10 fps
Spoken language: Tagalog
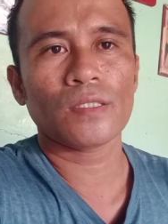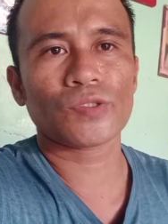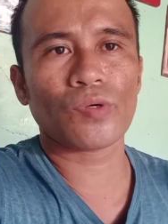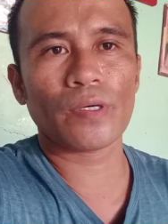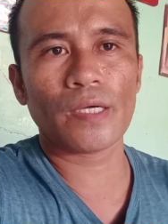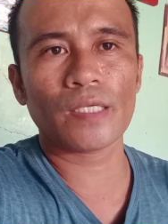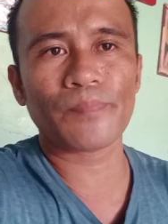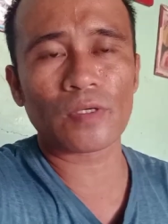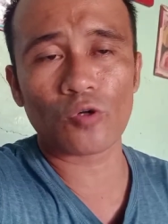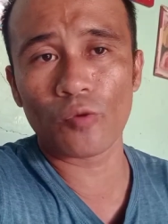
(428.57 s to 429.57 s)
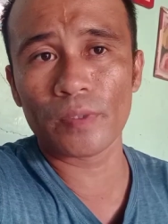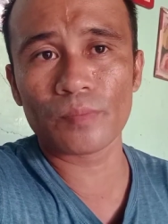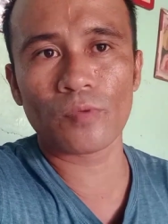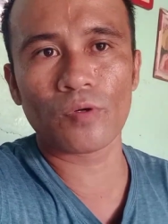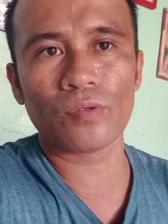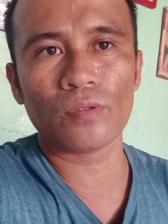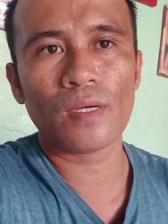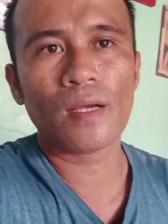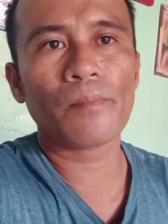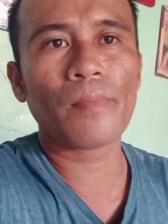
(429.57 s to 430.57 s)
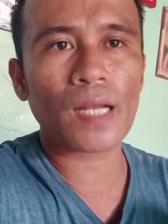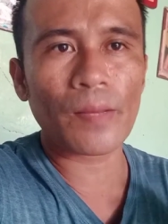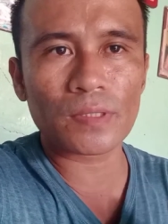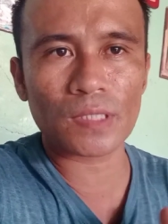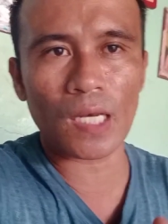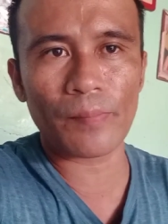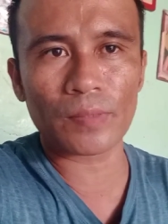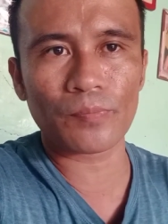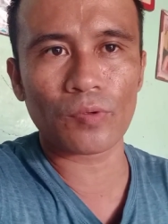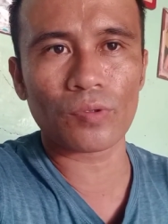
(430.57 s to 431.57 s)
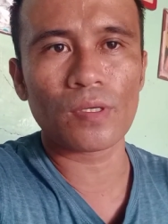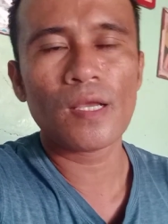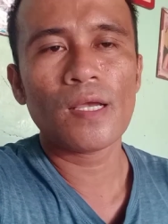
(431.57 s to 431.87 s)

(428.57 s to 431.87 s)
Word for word: So, ayan. Comment mo. Maraming salamat po.